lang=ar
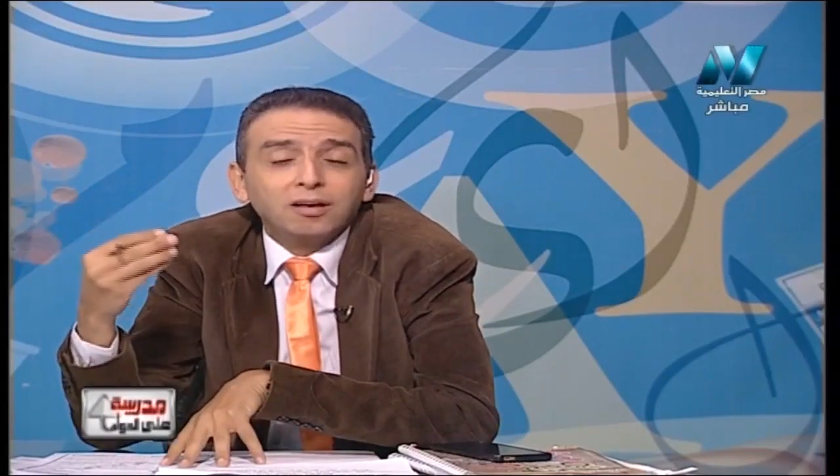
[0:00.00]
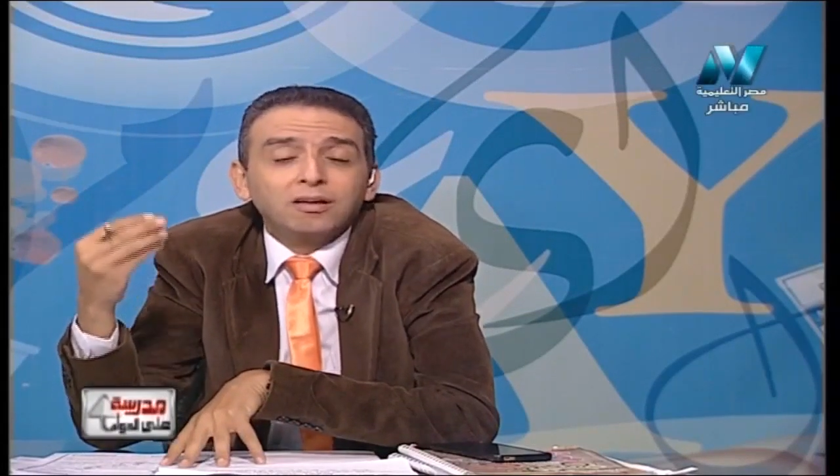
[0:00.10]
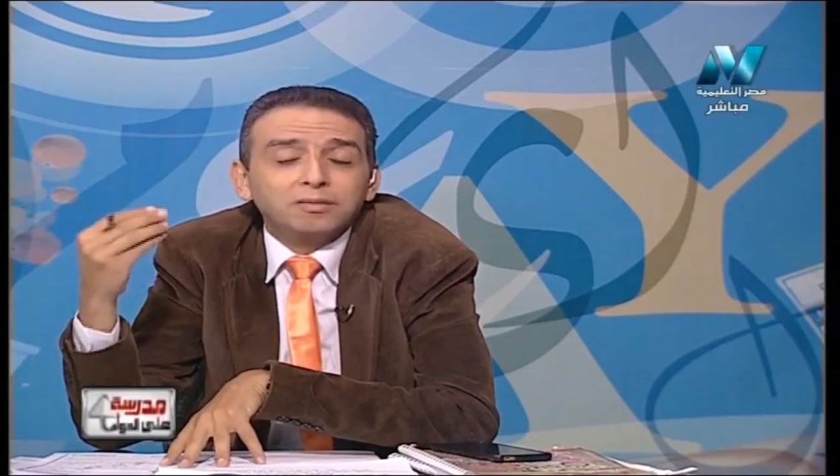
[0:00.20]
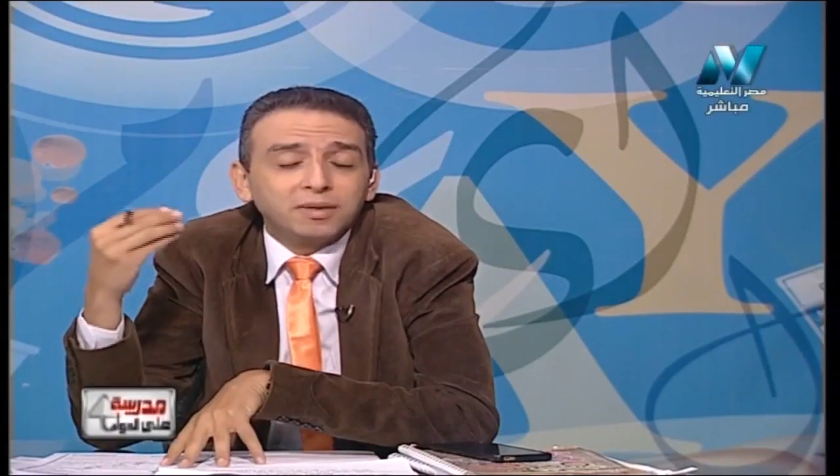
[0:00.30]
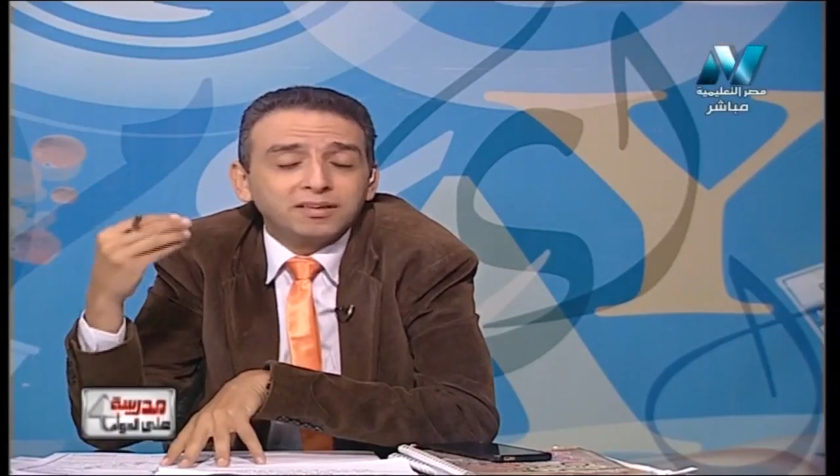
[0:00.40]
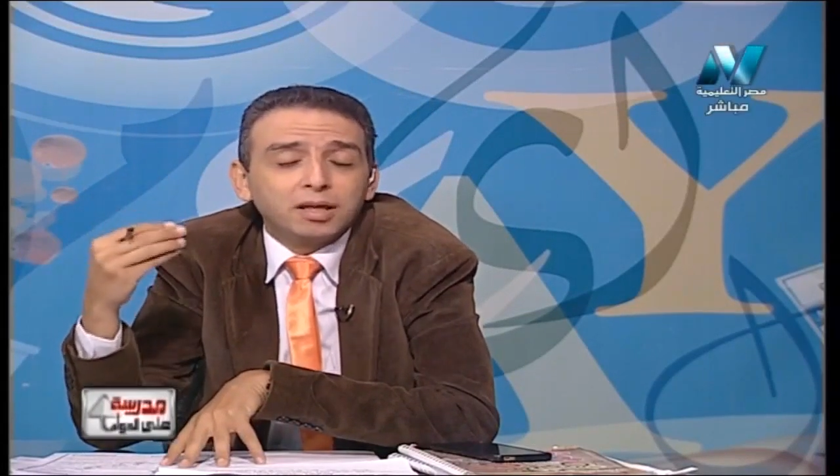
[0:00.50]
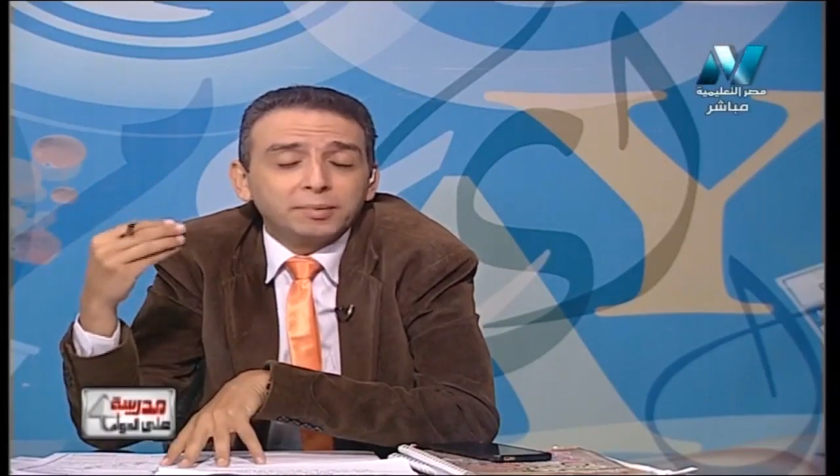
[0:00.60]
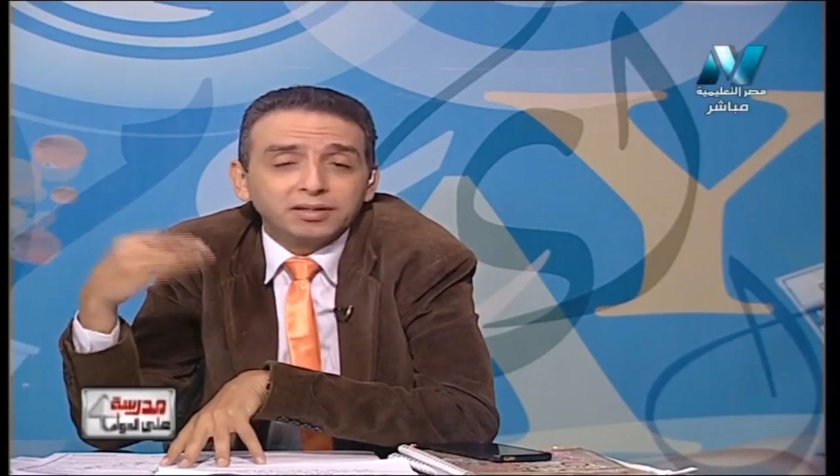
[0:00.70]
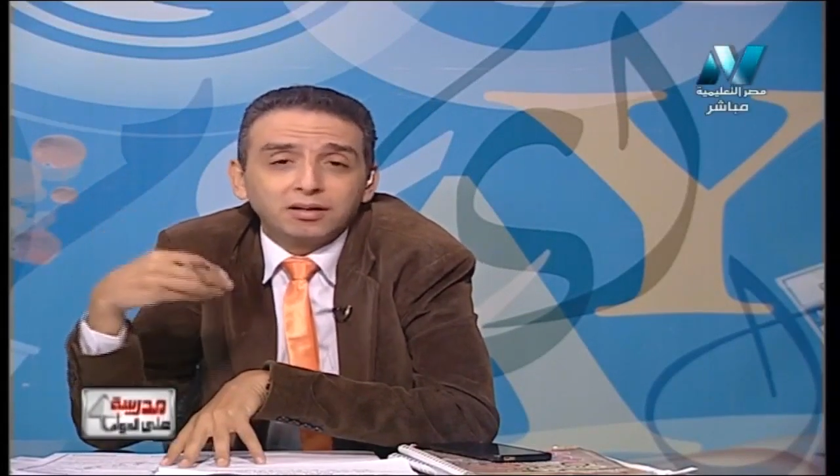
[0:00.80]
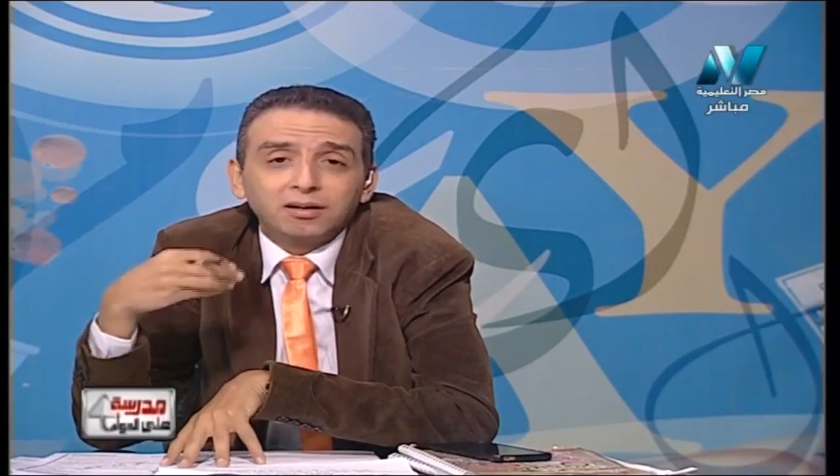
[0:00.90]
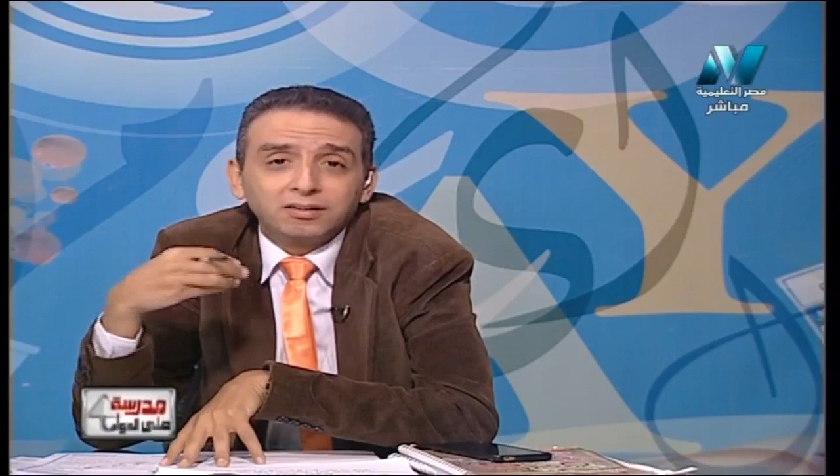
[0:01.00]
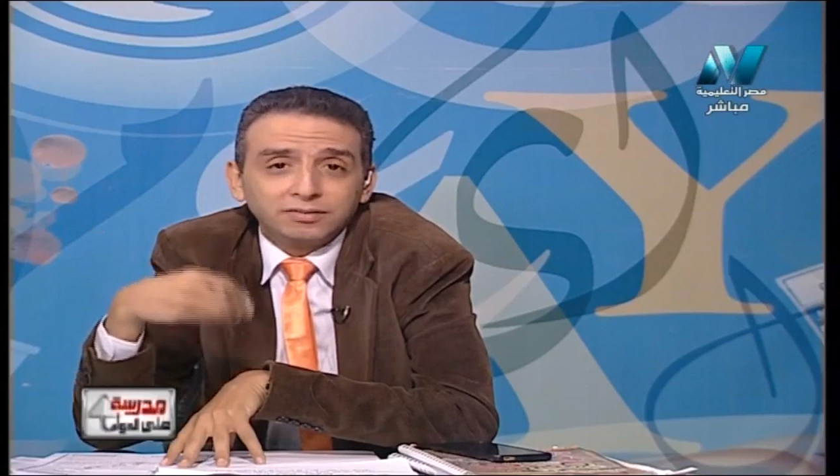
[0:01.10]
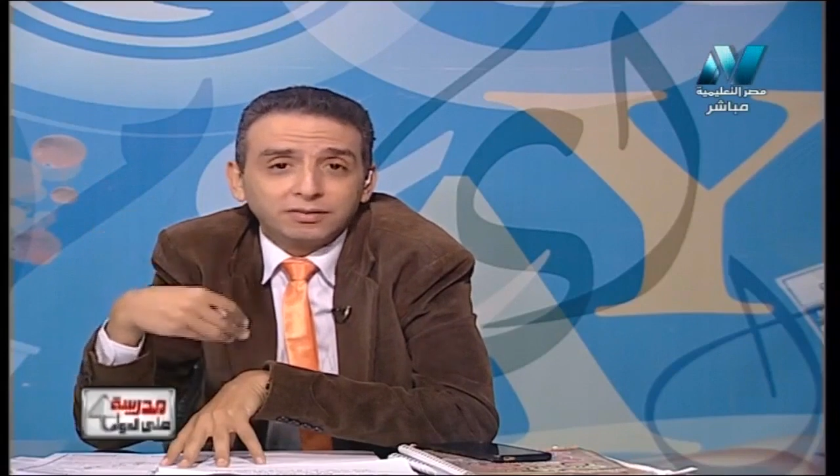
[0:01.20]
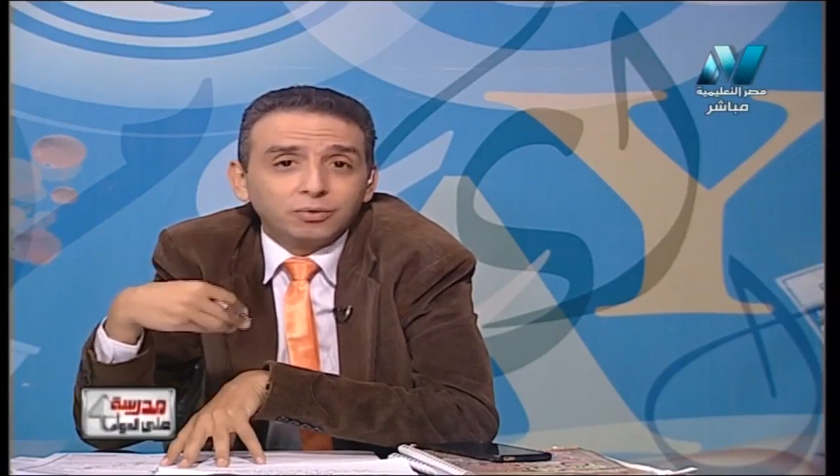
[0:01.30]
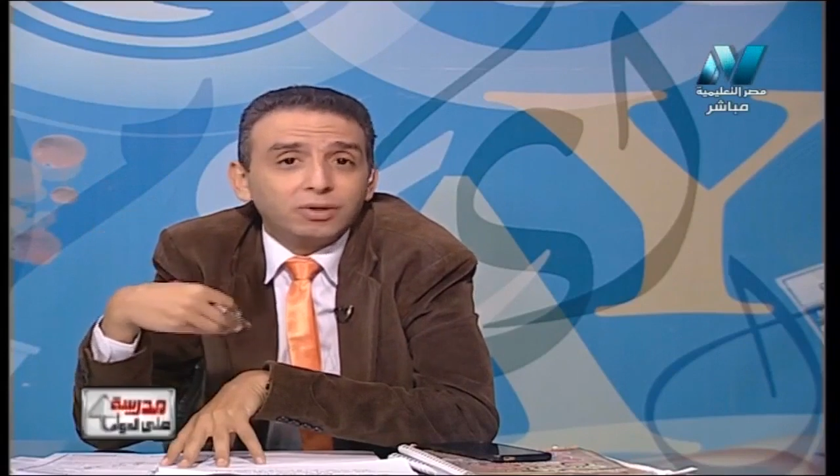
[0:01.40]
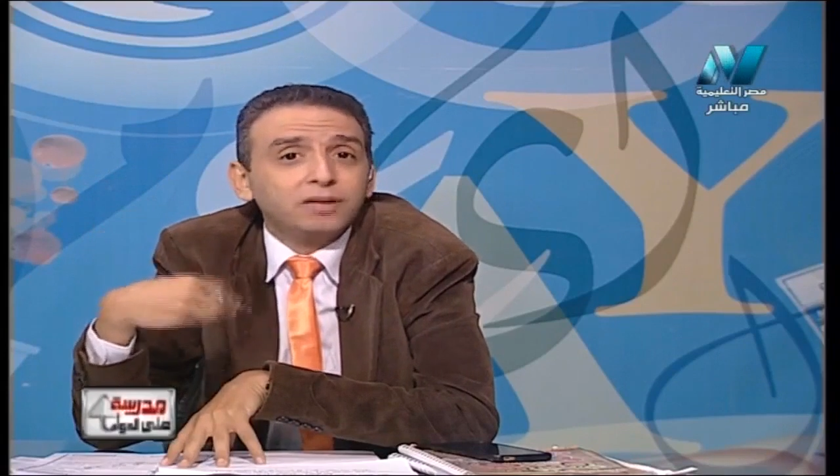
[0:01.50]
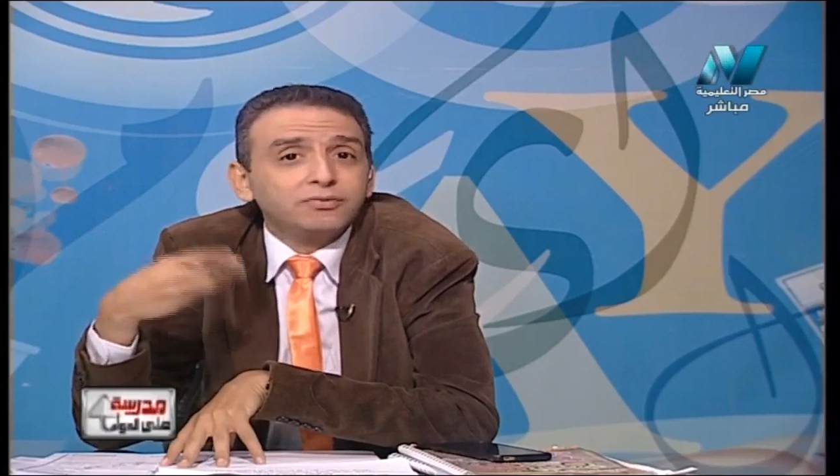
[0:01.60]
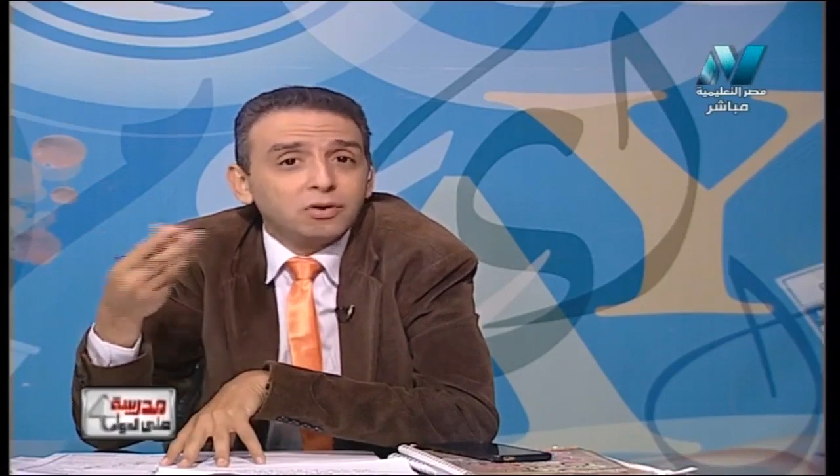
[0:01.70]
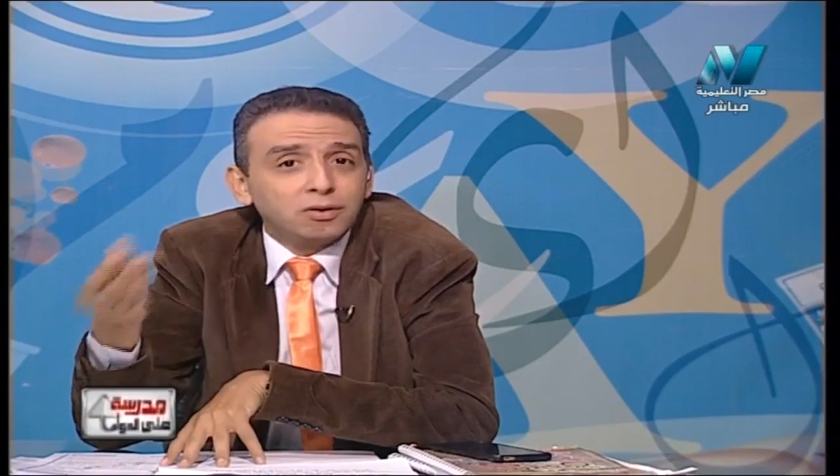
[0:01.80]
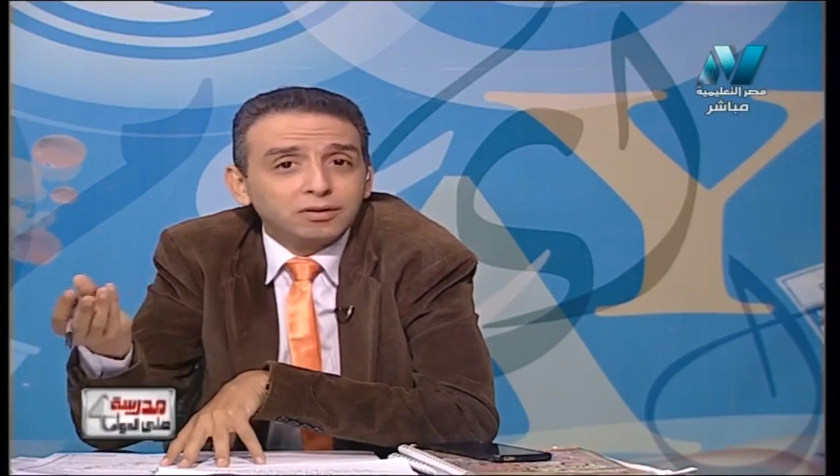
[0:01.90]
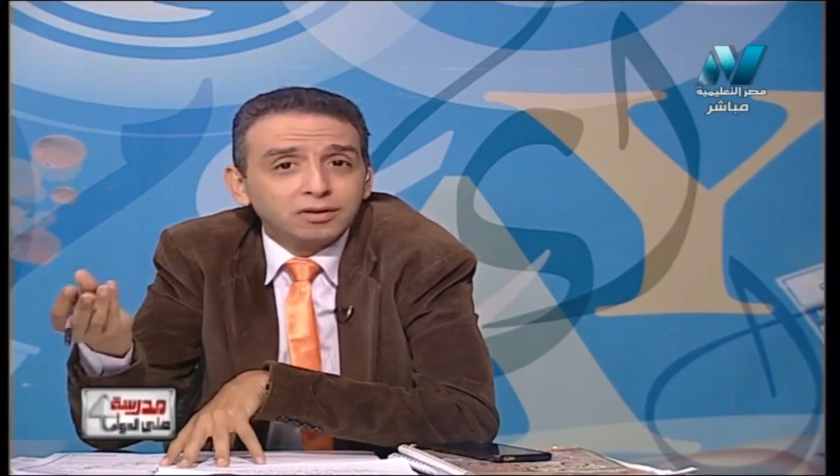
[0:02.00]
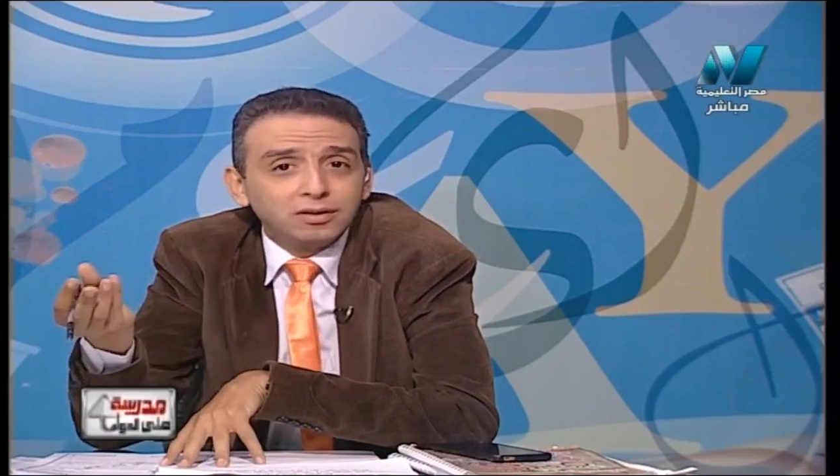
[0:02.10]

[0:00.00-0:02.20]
قد مزج بين العاطفه والافكار